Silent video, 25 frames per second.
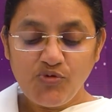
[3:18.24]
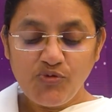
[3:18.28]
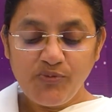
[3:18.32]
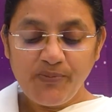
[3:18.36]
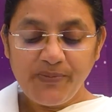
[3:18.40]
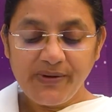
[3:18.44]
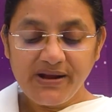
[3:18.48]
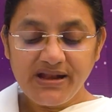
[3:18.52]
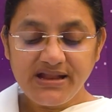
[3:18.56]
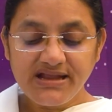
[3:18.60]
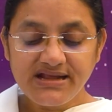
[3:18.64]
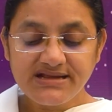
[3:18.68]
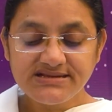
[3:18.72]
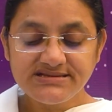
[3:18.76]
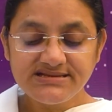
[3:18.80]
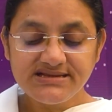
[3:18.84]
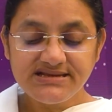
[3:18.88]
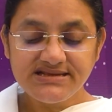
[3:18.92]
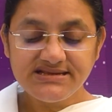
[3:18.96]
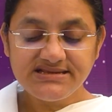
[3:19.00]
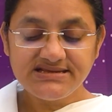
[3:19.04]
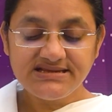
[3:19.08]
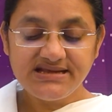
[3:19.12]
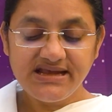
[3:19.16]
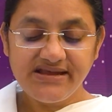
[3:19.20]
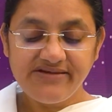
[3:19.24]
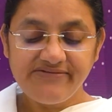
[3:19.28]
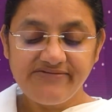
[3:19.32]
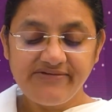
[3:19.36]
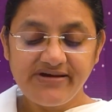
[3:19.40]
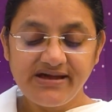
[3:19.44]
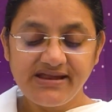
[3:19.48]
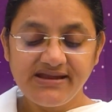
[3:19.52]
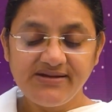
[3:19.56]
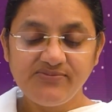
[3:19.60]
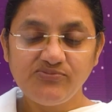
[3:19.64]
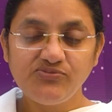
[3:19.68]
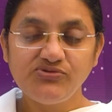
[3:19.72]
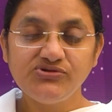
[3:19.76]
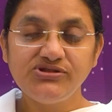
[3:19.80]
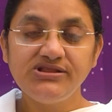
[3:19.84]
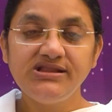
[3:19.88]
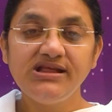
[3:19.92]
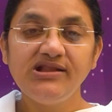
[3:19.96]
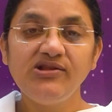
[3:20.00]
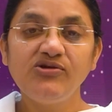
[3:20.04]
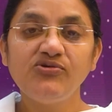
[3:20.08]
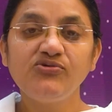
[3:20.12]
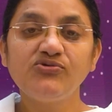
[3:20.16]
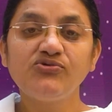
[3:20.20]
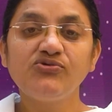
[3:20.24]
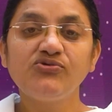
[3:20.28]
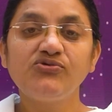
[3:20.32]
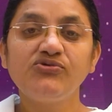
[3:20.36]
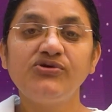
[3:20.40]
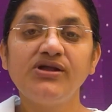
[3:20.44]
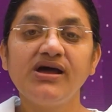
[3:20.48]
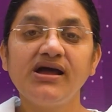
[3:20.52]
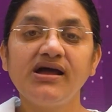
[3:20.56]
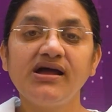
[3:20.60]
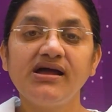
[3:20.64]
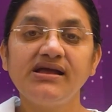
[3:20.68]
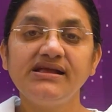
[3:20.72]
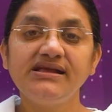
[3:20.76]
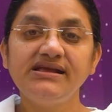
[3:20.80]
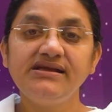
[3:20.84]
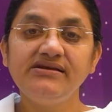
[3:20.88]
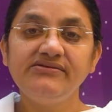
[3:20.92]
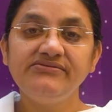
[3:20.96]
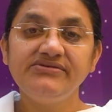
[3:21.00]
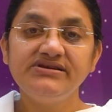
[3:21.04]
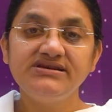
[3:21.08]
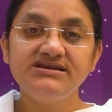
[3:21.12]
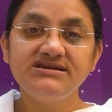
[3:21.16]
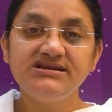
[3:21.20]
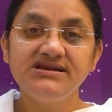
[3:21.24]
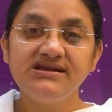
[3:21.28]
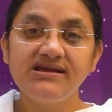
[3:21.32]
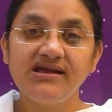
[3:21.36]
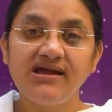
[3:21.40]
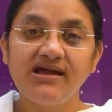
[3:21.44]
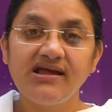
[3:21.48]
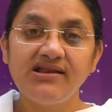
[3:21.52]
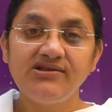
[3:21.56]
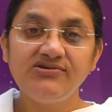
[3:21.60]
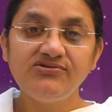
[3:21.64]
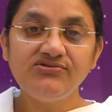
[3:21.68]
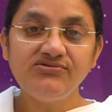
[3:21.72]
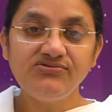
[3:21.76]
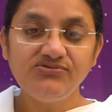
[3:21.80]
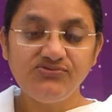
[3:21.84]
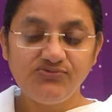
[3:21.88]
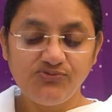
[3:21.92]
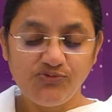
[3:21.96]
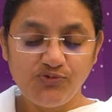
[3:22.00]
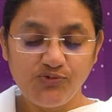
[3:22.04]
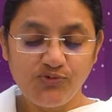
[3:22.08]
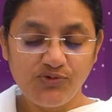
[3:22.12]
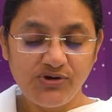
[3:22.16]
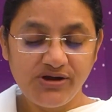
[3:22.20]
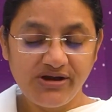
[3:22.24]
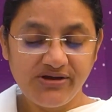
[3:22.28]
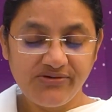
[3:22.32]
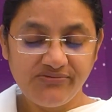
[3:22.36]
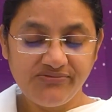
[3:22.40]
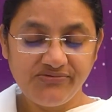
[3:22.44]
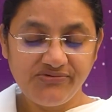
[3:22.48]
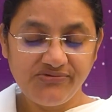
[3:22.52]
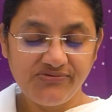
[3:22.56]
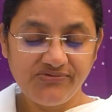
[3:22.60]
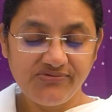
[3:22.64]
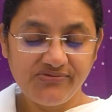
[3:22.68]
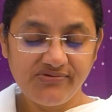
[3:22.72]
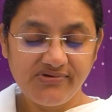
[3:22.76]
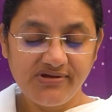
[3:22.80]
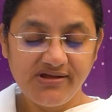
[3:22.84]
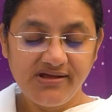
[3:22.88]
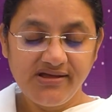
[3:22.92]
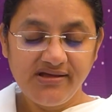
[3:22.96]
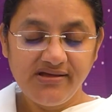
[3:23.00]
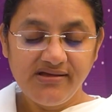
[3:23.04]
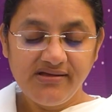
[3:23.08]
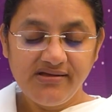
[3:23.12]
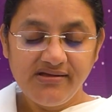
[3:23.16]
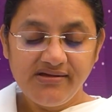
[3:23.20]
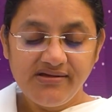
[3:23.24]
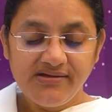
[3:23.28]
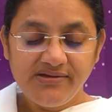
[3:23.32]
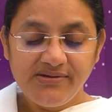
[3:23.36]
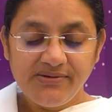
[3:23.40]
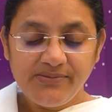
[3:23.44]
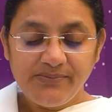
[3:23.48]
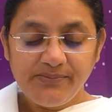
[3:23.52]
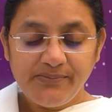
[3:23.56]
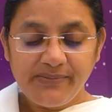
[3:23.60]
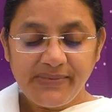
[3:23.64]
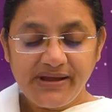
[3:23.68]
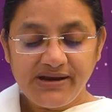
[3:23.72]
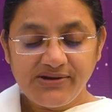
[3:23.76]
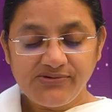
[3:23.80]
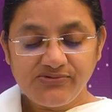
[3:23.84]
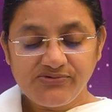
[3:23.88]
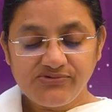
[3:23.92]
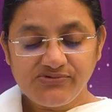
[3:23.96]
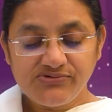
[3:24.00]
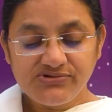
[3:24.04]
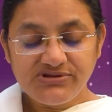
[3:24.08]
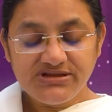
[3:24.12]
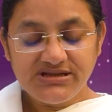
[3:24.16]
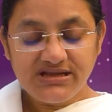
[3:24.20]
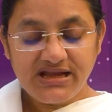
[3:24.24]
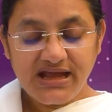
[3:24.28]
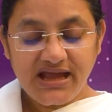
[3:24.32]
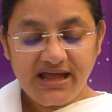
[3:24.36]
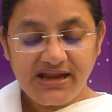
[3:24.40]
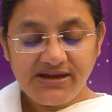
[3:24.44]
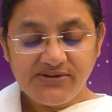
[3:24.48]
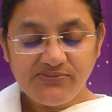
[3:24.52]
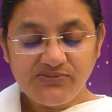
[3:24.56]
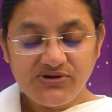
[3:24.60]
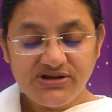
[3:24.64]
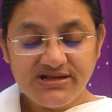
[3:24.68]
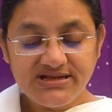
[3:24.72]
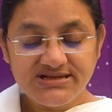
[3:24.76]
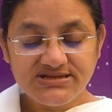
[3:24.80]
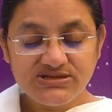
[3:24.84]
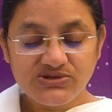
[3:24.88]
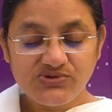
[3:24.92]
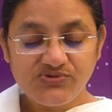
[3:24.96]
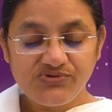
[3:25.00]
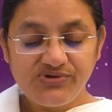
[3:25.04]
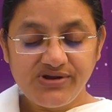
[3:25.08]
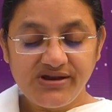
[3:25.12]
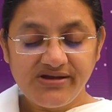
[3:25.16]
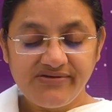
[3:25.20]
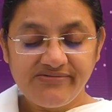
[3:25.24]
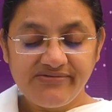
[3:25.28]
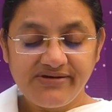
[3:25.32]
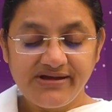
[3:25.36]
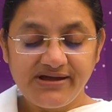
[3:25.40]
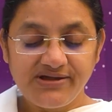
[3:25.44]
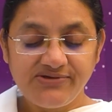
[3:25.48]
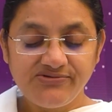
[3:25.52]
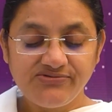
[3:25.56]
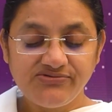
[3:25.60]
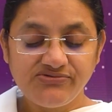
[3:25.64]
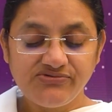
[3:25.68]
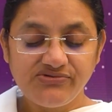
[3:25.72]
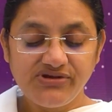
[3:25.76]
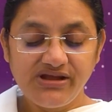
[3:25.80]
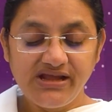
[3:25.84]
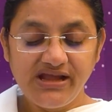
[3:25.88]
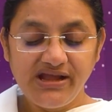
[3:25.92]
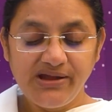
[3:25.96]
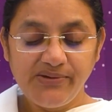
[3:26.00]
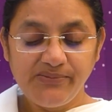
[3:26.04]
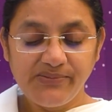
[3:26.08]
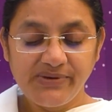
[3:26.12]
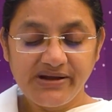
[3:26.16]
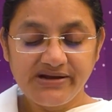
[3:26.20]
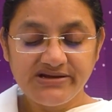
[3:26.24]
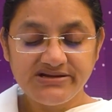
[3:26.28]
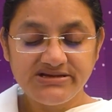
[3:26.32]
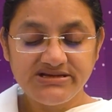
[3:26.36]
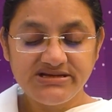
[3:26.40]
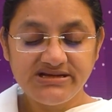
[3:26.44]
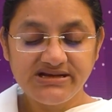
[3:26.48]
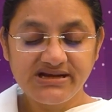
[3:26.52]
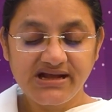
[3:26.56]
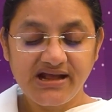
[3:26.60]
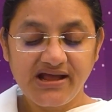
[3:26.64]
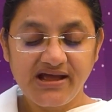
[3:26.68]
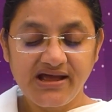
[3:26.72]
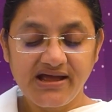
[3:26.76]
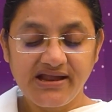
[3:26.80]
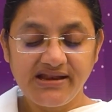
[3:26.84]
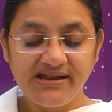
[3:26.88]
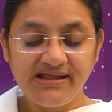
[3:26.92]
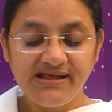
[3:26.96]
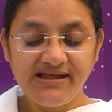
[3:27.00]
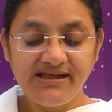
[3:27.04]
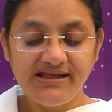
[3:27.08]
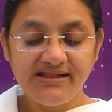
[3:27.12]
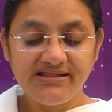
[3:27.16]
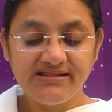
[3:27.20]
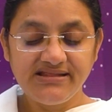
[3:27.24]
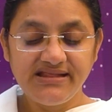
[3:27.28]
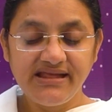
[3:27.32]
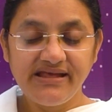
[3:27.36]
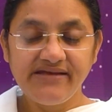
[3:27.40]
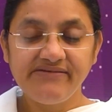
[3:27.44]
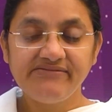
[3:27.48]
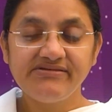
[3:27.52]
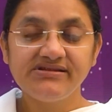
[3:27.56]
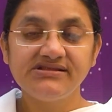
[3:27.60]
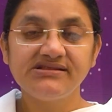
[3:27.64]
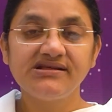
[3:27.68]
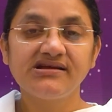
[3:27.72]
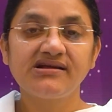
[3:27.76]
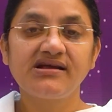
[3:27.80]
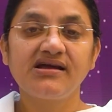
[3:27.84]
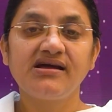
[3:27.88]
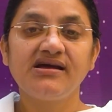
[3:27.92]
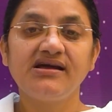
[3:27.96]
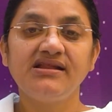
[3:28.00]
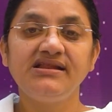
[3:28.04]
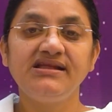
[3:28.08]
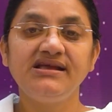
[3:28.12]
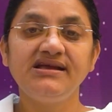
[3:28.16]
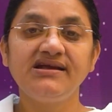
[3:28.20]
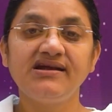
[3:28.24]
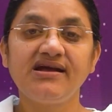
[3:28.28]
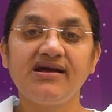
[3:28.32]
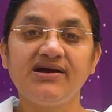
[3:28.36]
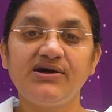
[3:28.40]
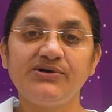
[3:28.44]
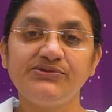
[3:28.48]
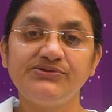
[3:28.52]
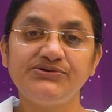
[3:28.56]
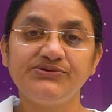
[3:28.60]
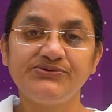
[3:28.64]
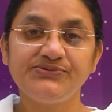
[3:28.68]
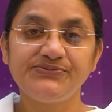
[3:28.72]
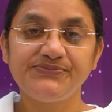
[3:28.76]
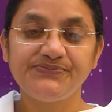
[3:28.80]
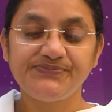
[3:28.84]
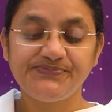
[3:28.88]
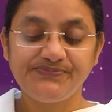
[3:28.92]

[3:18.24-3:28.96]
ఉపన్యసించే వారి బుద్ధిలో కూడా ఈ విషయాలు ఉండవు మనకు జ్ఞానమునిస్తున్నవారు ఏ మనిషి కానీ దేవత కానీ కాదు